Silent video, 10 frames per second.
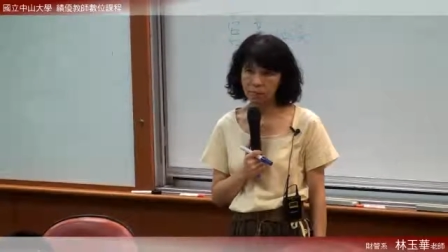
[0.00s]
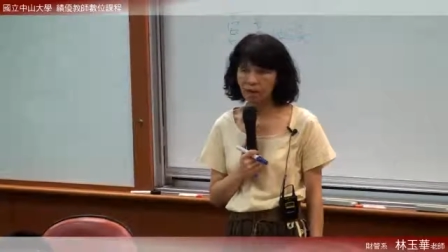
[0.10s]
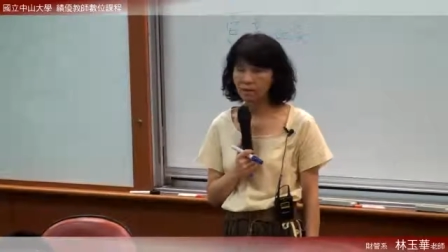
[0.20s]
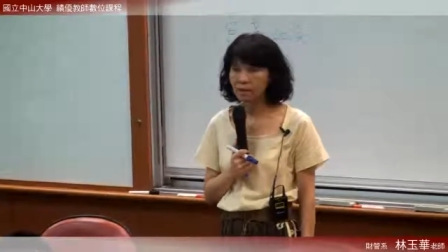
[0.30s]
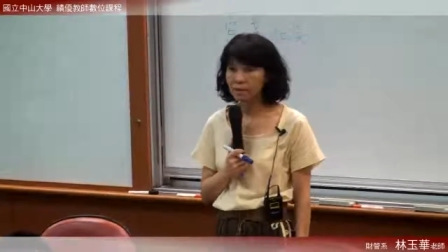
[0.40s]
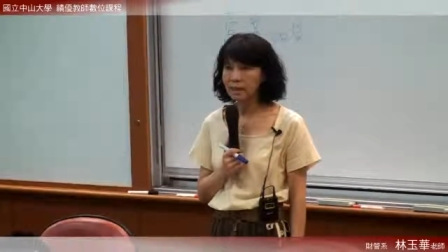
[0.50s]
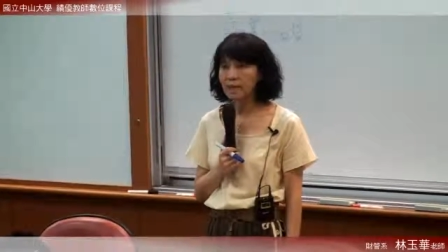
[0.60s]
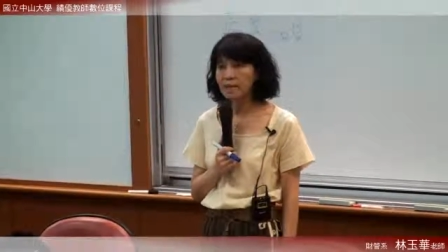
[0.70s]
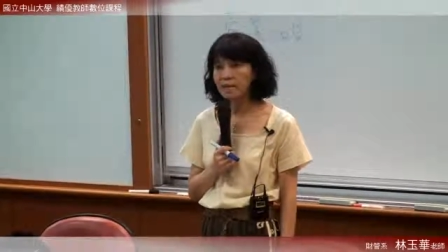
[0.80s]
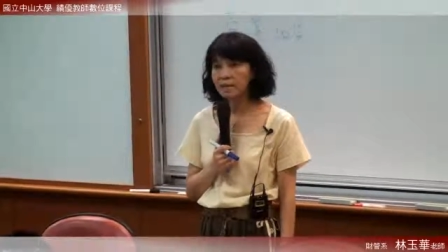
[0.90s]
好，
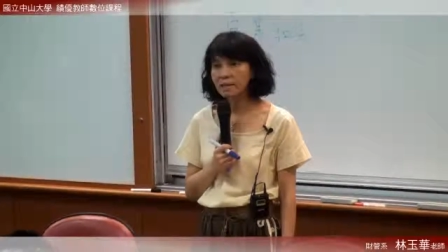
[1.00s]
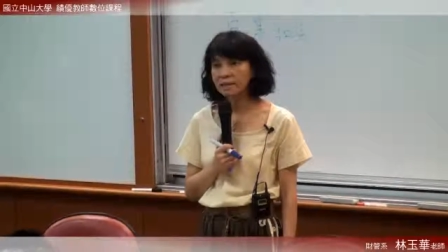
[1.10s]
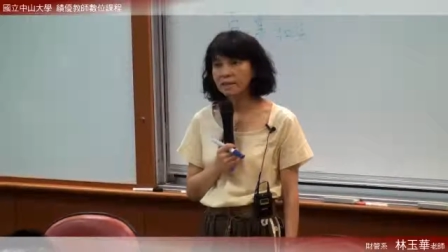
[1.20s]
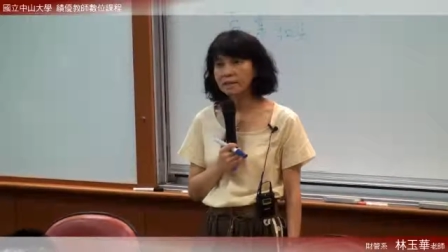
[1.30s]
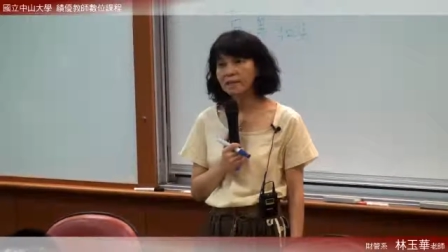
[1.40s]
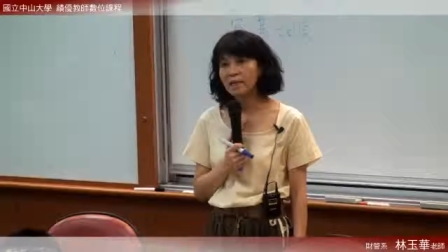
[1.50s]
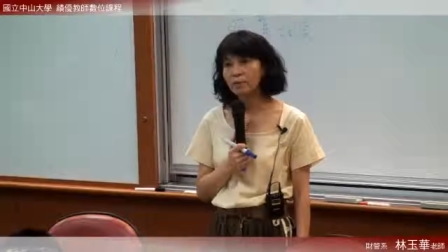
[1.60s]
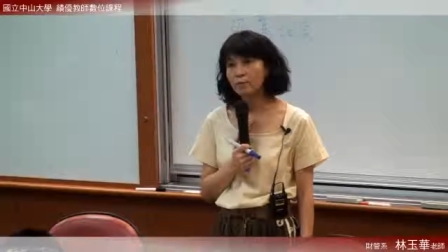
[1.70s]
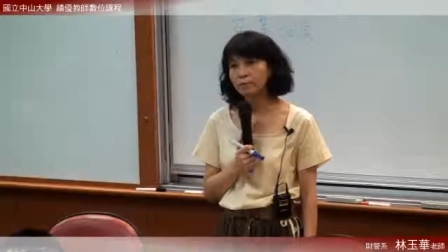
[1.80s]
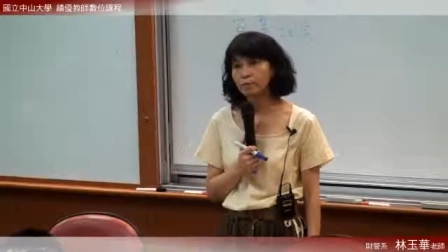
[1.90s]
当然你也可以写
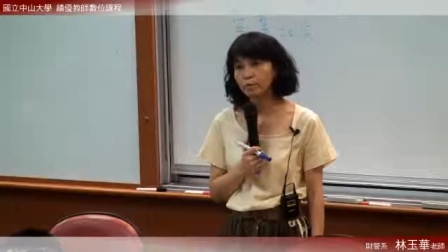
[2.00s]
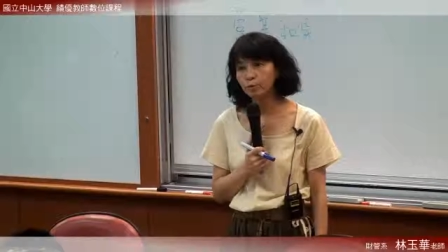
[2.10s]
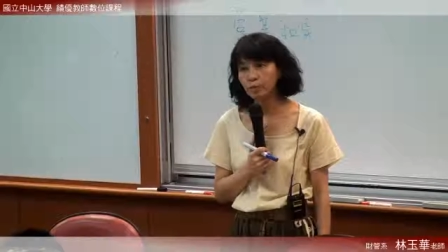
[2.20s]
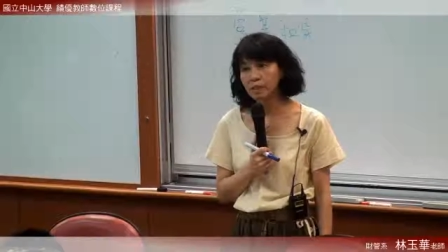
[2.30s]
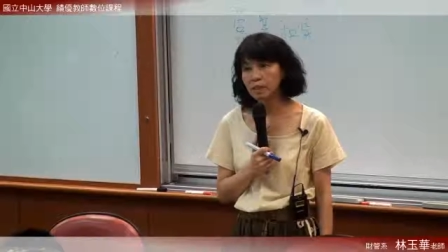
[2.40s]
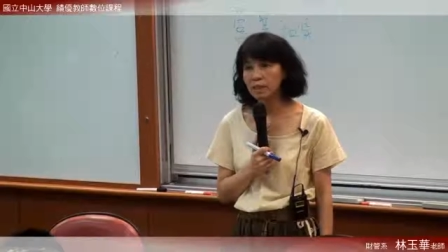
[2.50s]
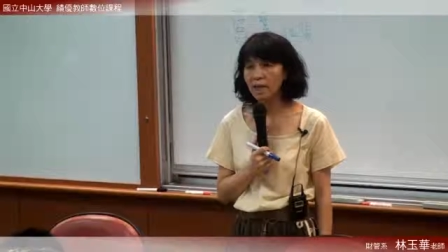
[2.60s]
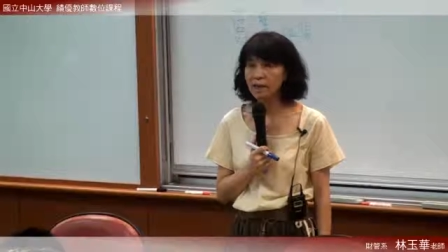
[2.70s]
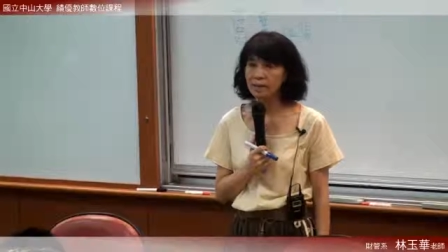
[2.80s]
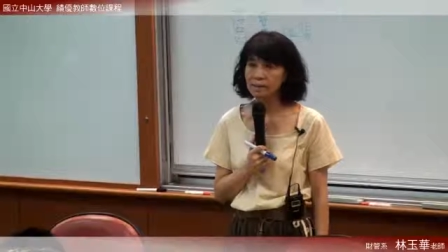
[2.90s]
借预付租金
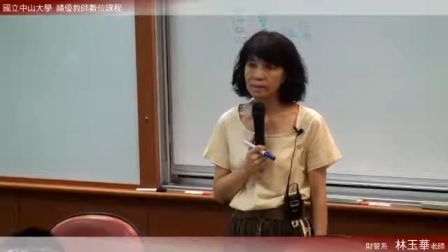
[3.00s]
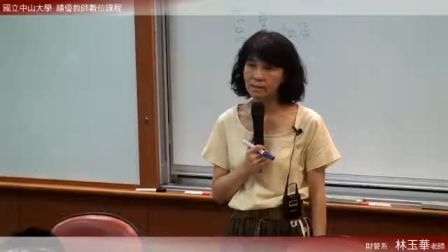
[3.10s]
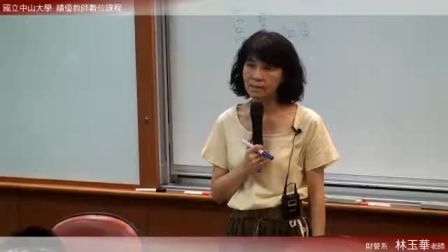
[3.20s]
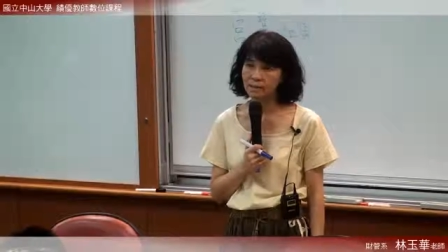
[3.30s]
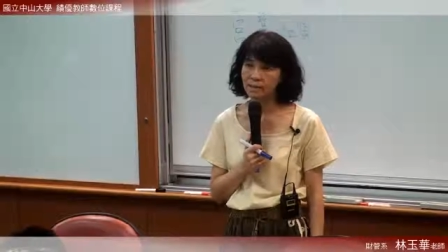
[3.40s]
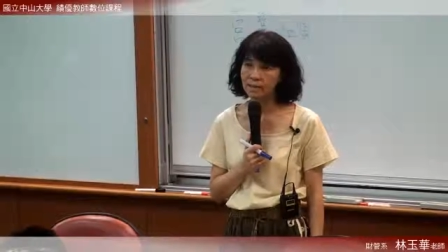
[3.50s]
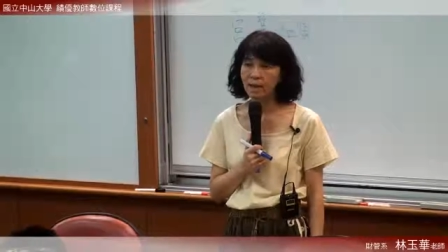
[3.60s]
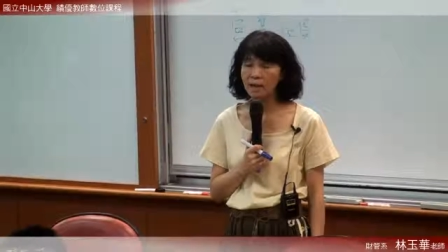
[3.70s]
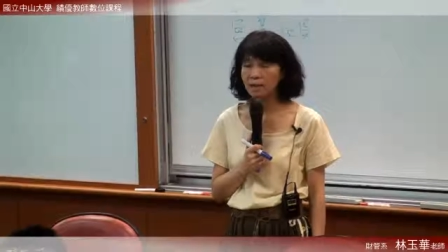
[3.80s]
贷现金。